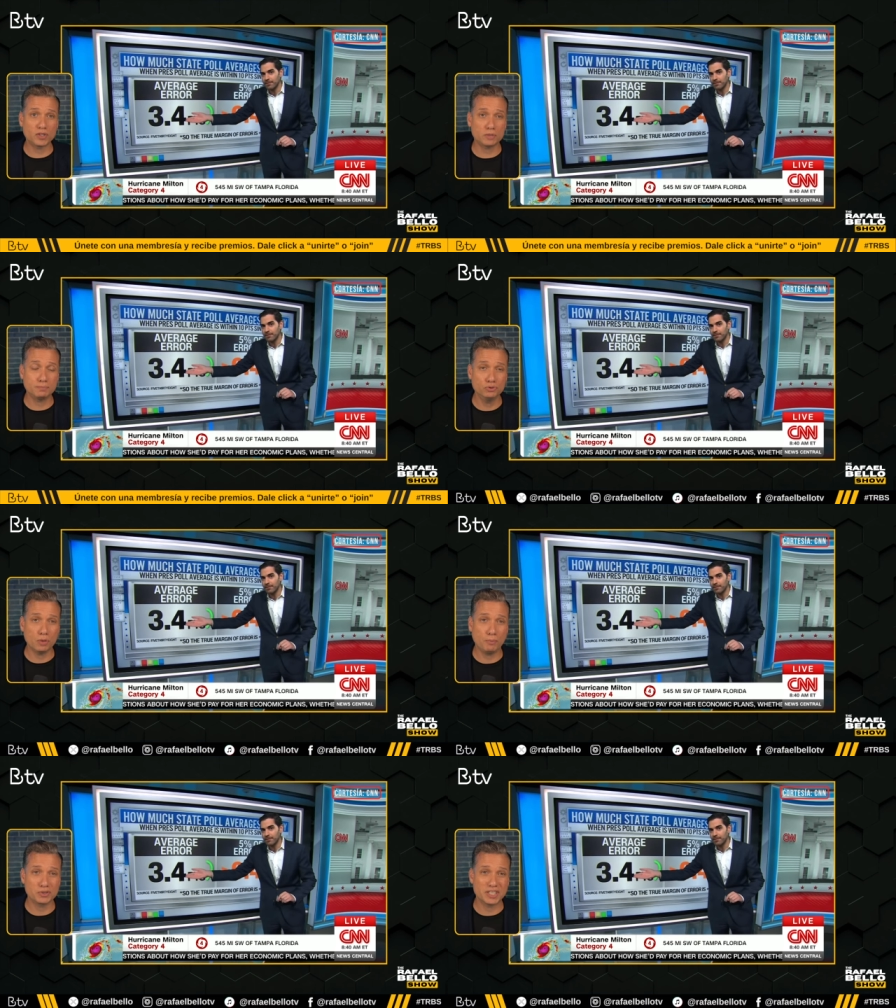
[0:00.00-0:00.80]

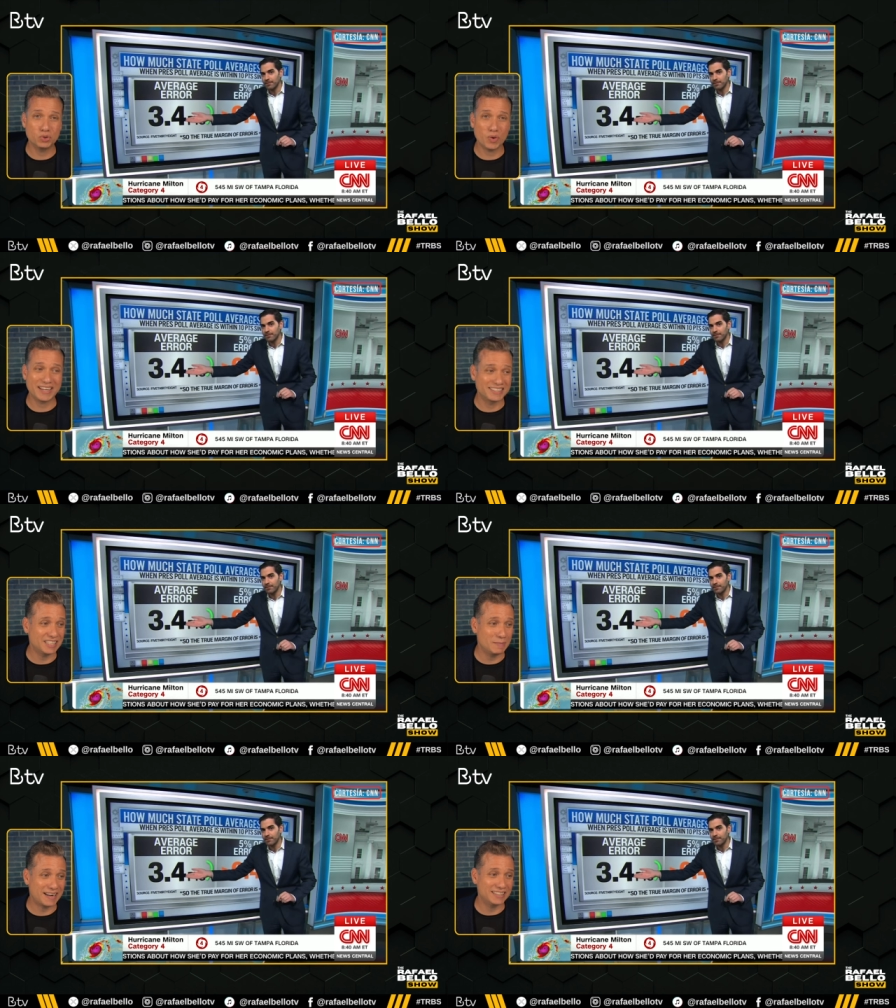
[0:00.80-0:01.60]
puntos porcentuales es
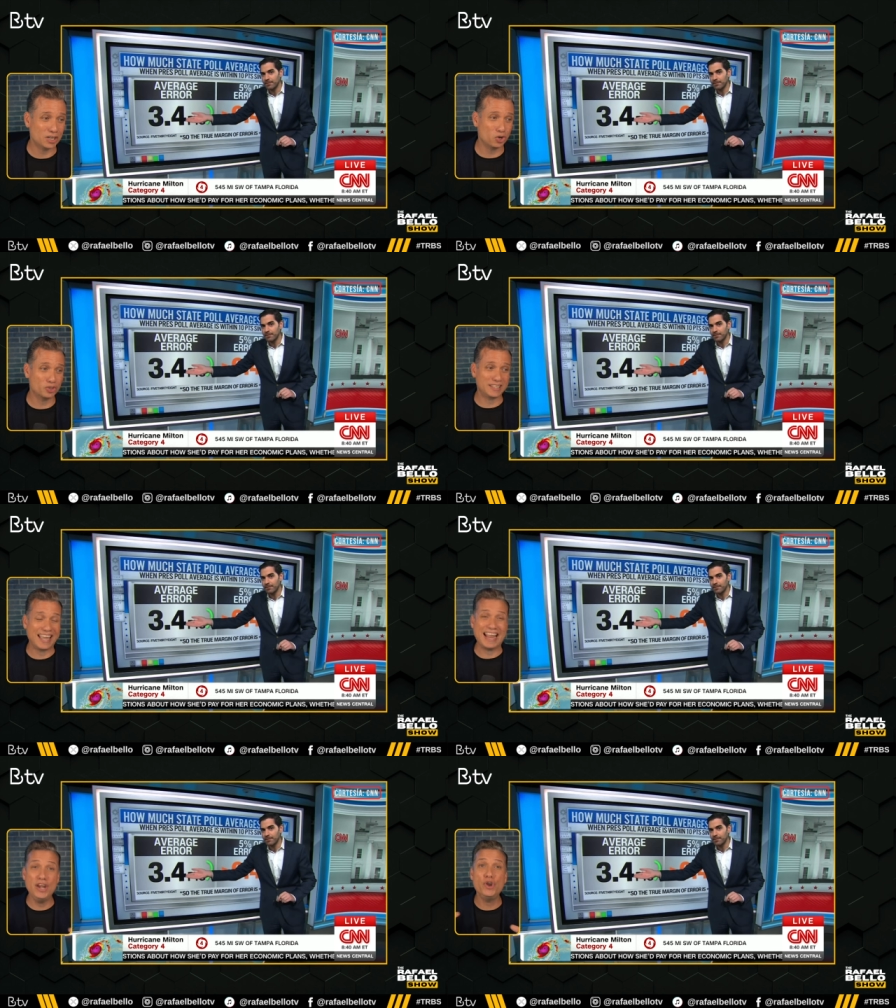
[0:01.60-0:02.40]
el margen de error
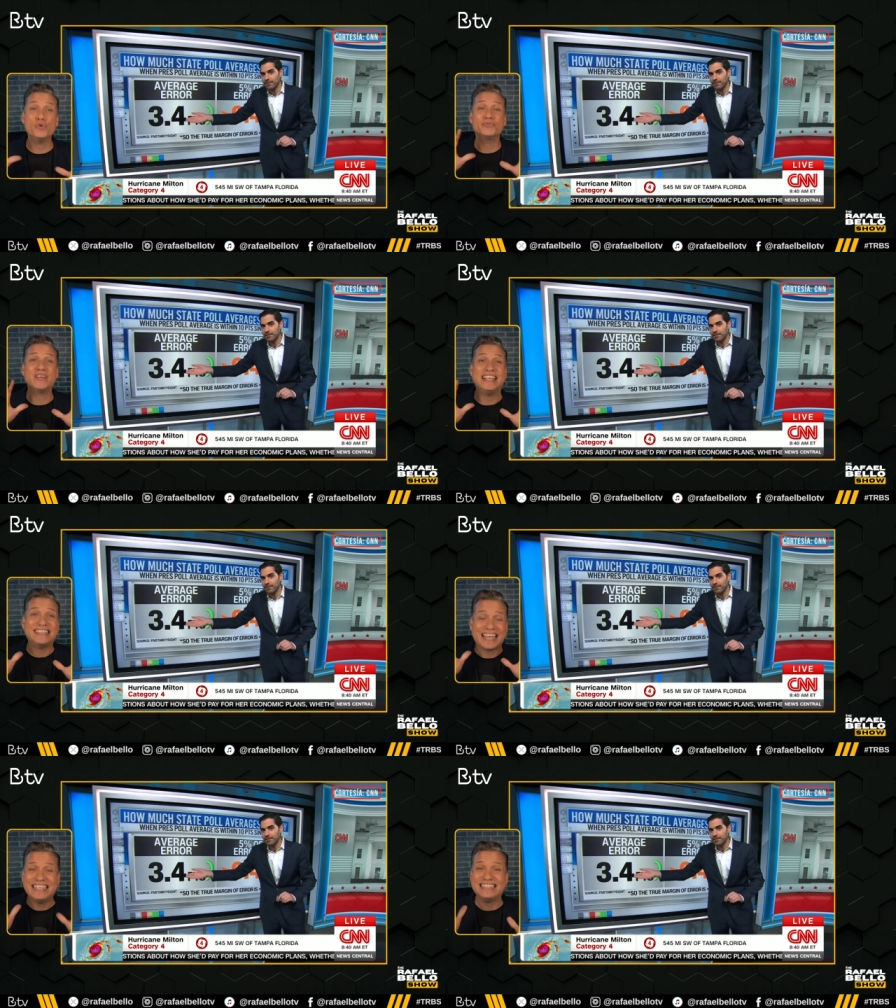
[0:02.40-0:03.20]
en el
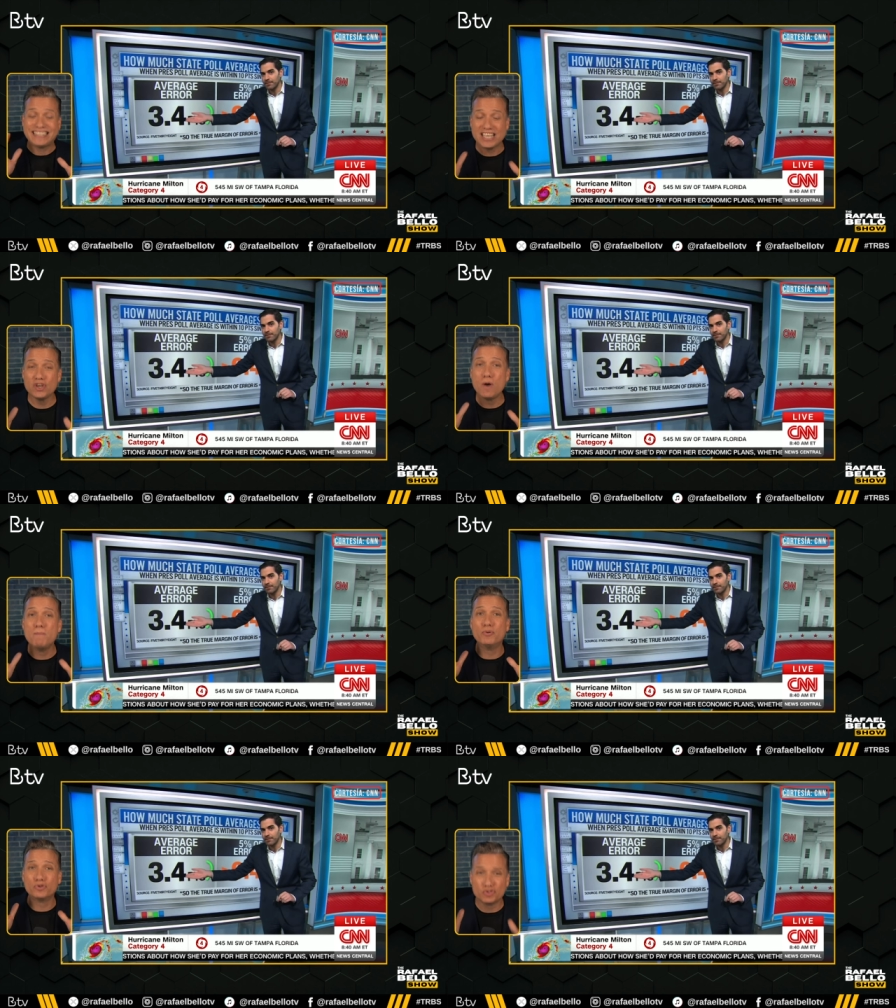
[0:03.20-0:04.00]

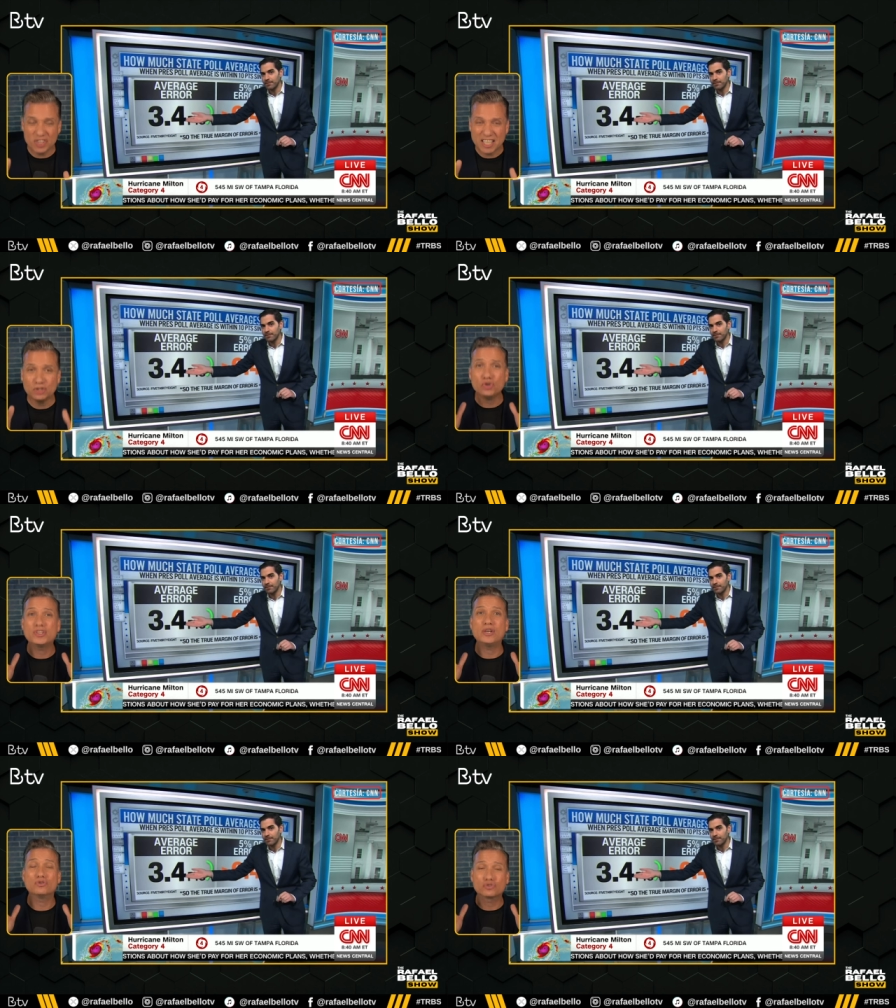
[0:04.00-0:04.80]
95%
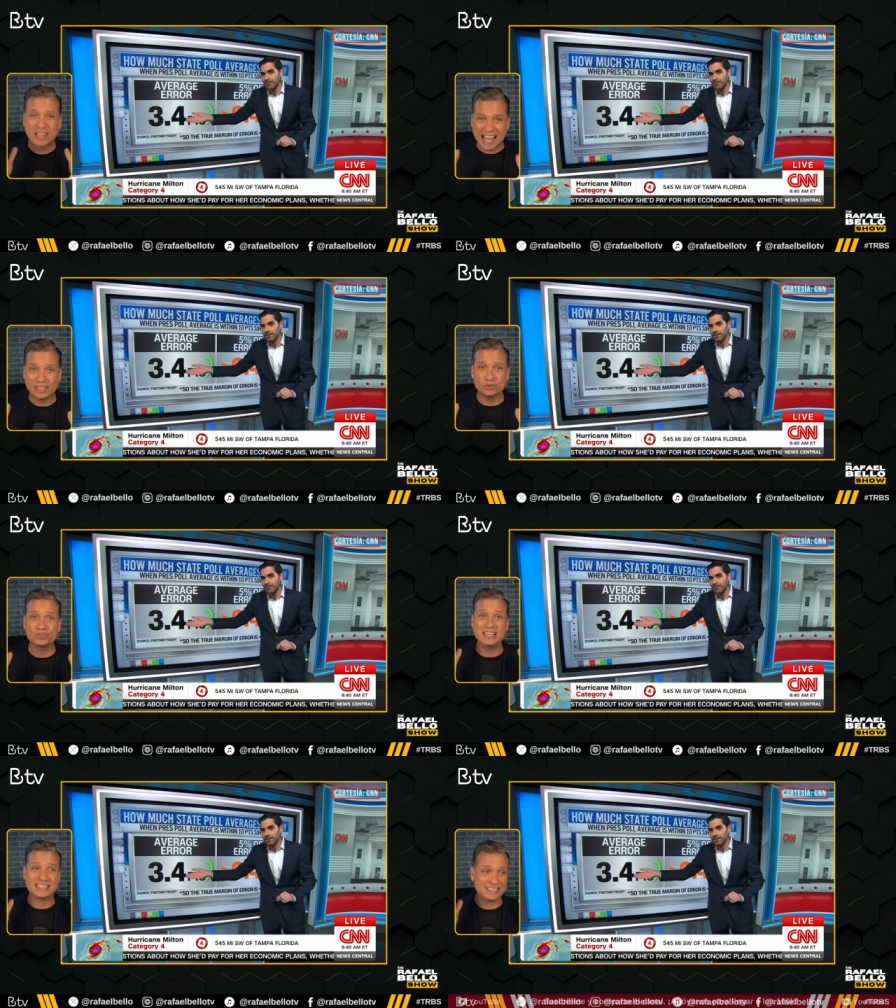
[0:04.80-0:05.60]
de los casos
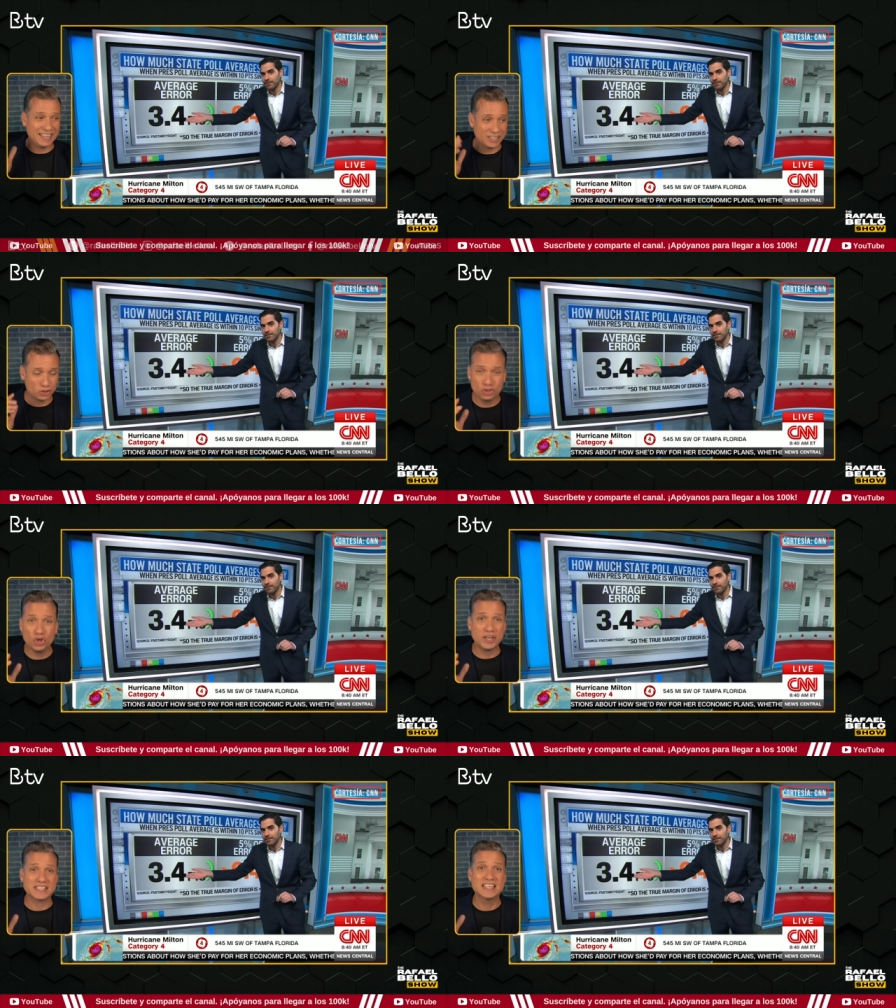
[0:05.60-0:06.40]
en las
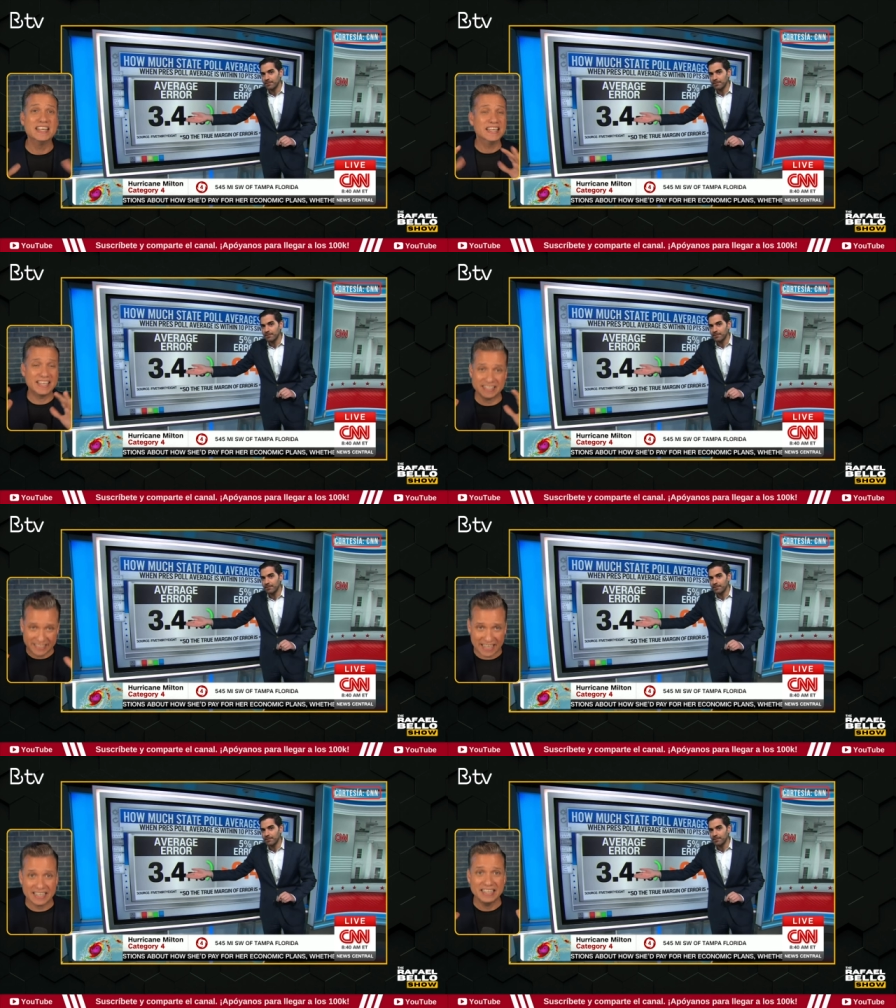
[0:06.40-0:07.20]
elecciones que
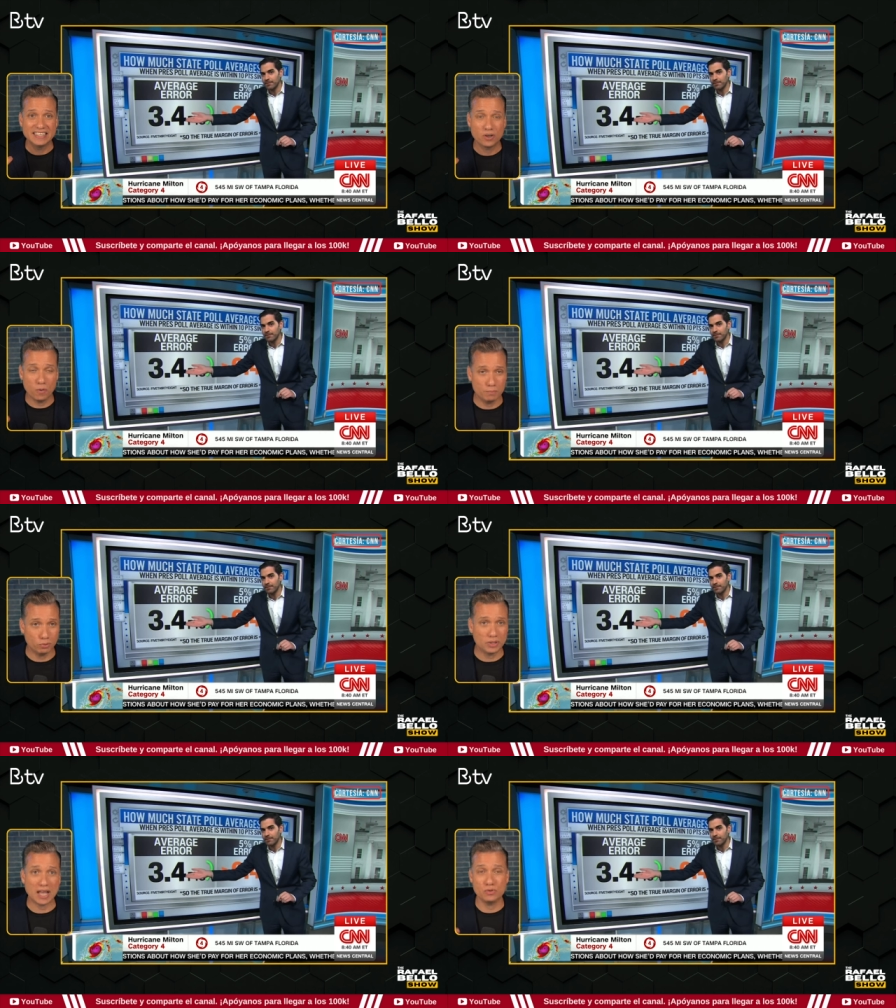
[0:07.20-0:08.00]
se han
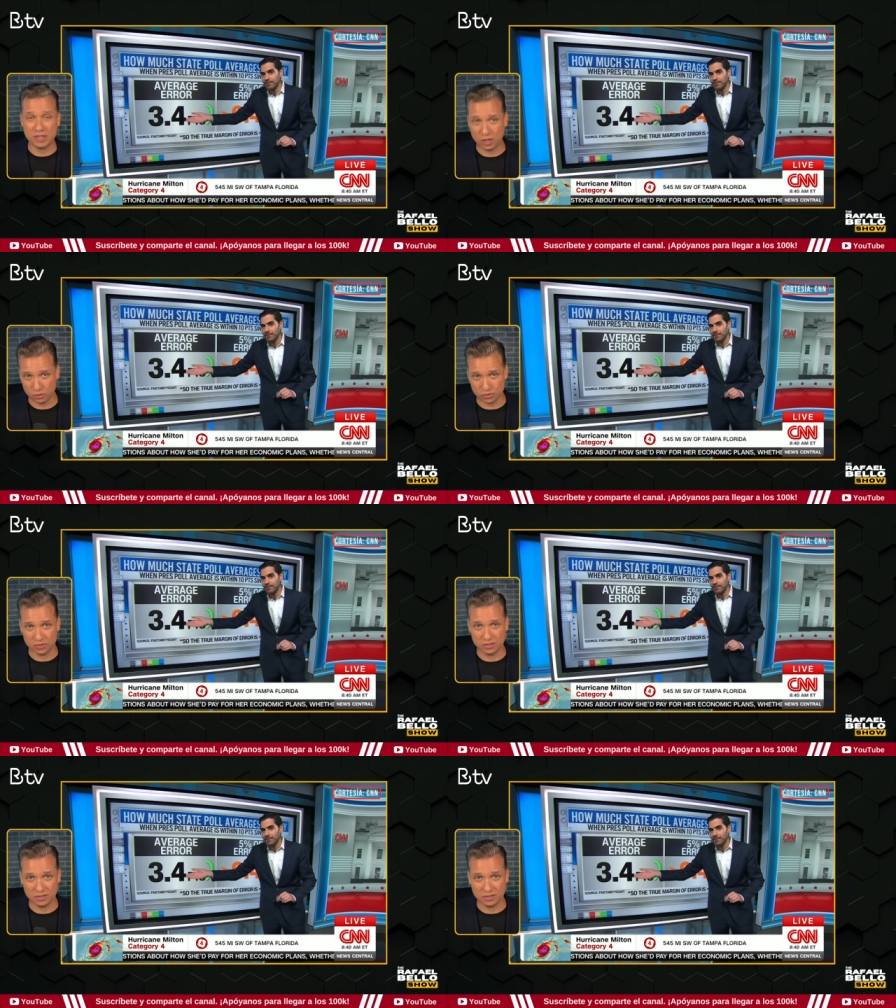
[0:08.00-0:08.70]
computado y de los